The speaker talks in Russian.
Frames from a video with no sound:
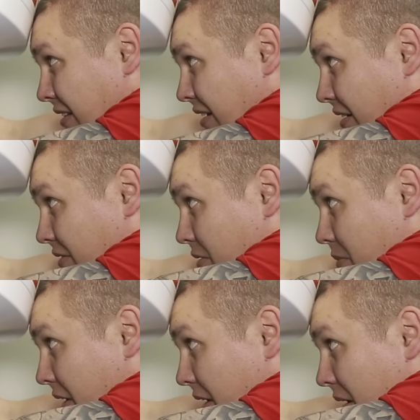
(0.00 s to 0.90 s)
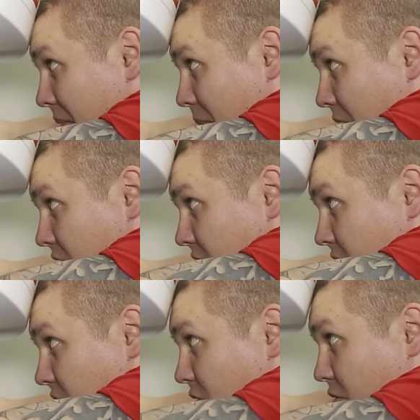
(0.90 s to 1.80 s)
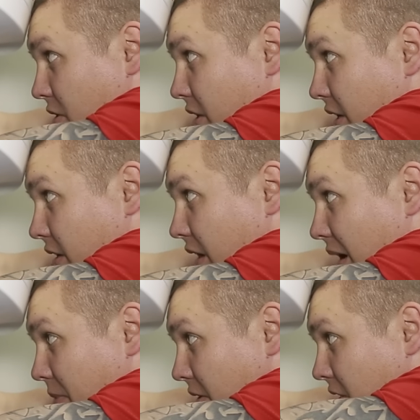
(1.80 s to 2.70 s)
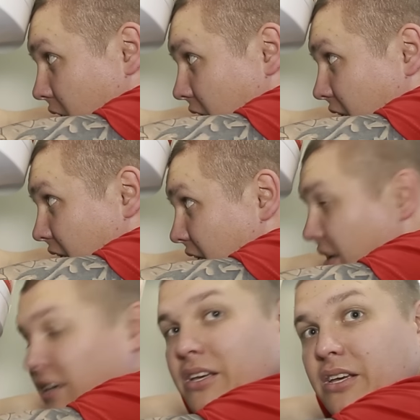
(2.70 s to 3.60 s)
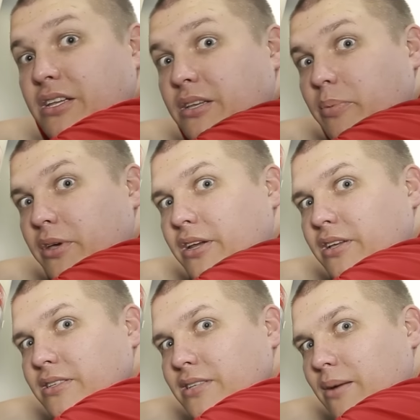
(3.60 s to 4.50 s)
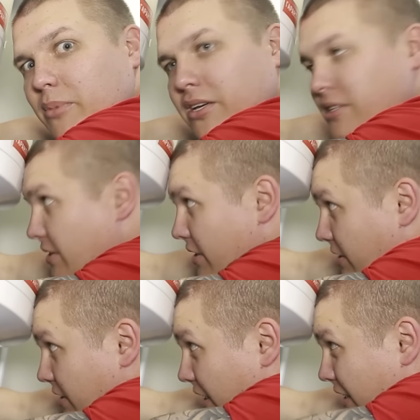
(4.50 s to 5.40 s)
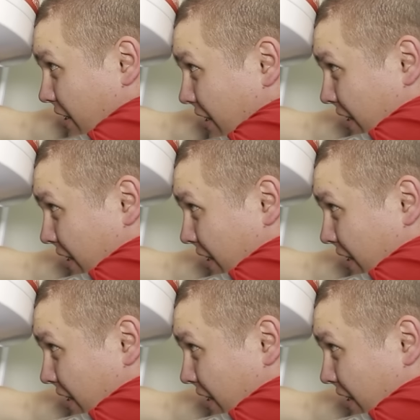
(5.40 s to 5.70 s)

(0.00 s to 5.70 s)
Так, вот мы почти скрутили клапан. И теперь самое интересное.